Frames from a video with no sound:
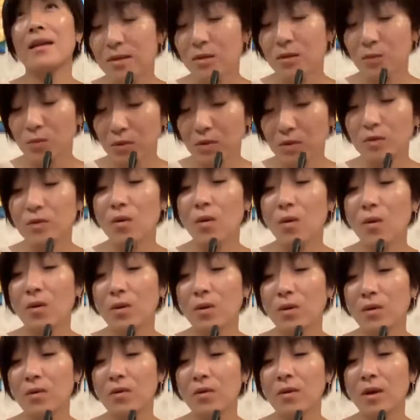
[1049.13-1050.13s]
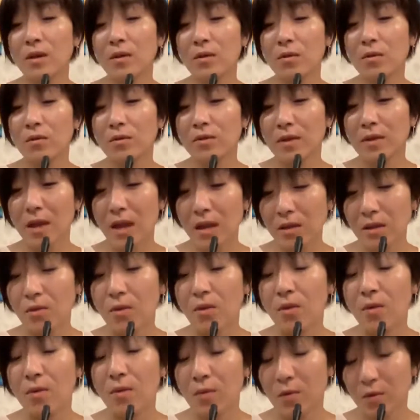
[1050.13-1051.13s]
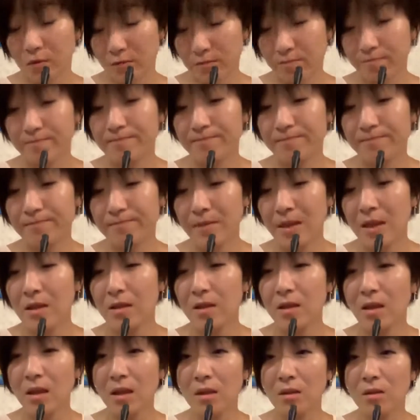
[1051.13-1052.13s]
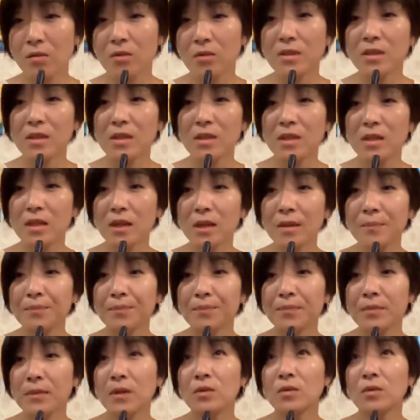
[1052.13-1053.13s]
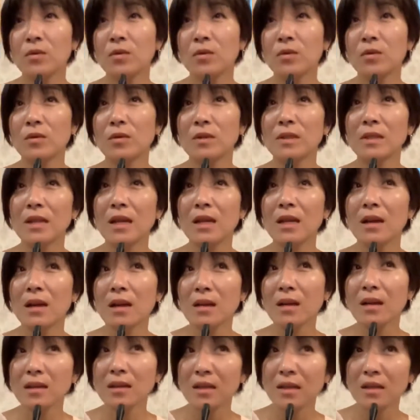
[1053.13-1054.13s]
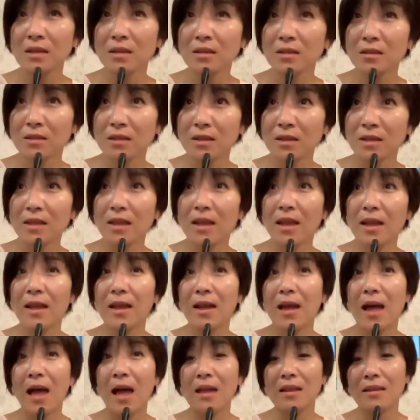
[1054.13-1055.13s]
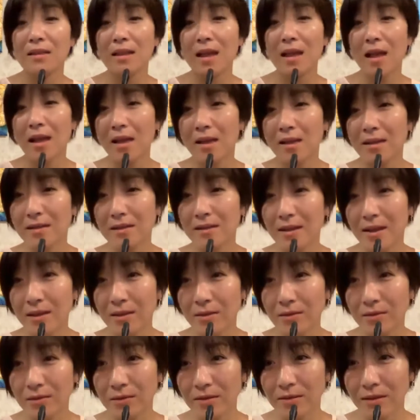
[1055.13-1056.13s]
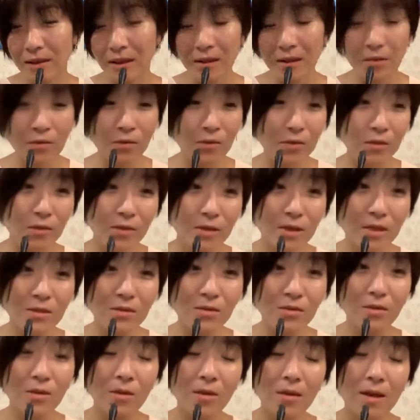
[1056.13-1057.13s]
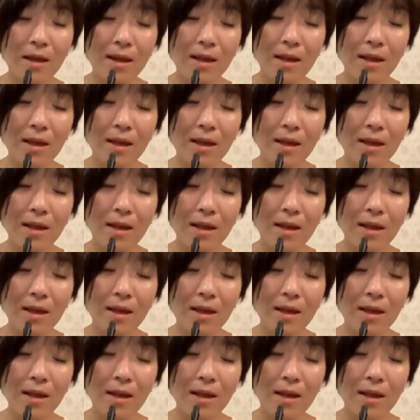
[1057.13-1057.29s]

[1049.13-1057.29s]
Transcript: 潰すというのは良くないと思う。で同時にそのどちらかについて反対って言っていくことで、その